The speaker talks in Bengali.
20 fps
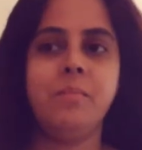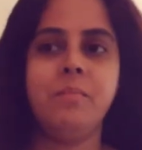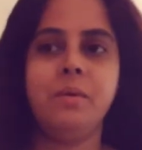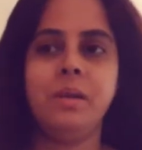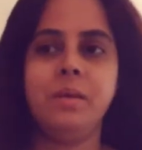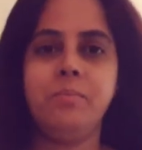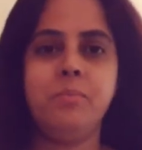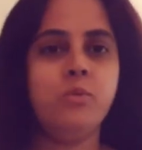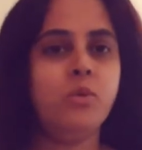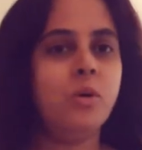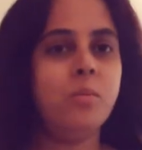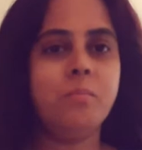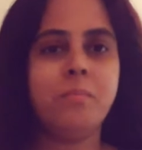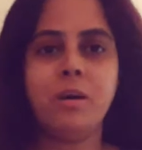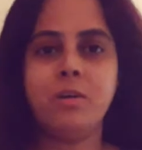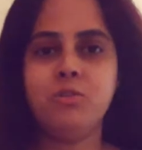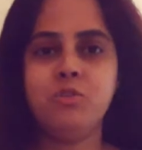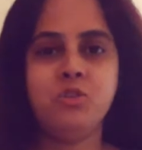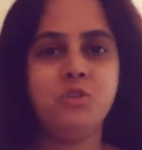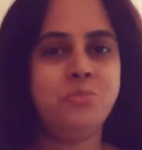মানে পুরো
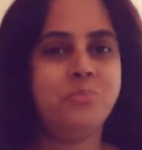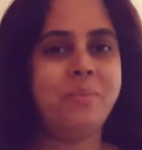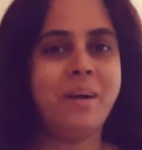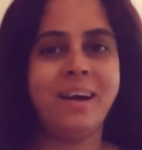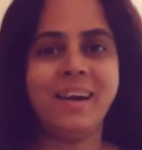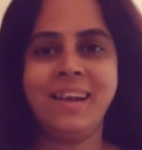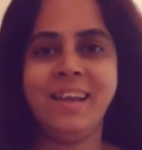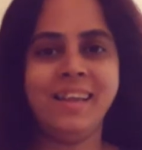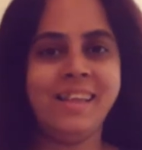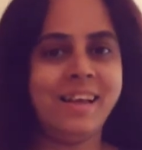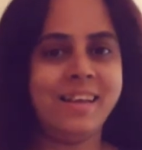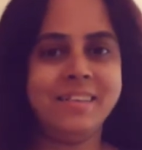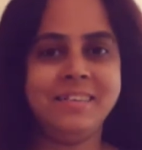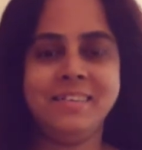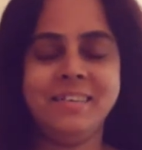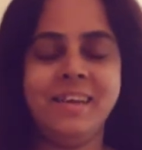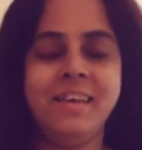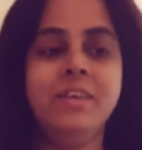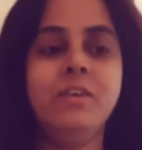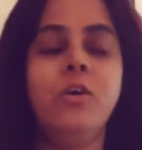মানুষ পাগলে
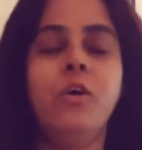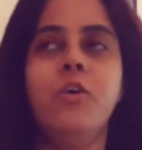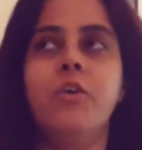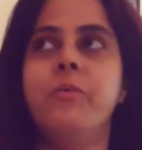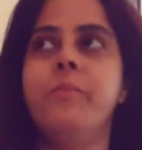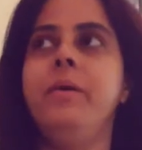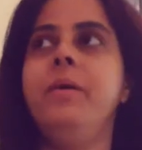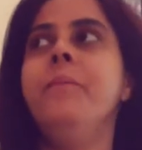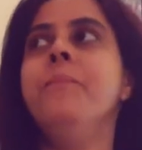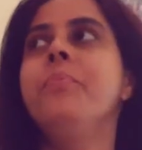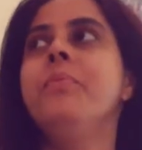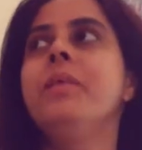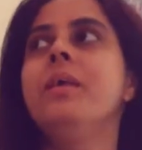যাচ্ছে এই গরমে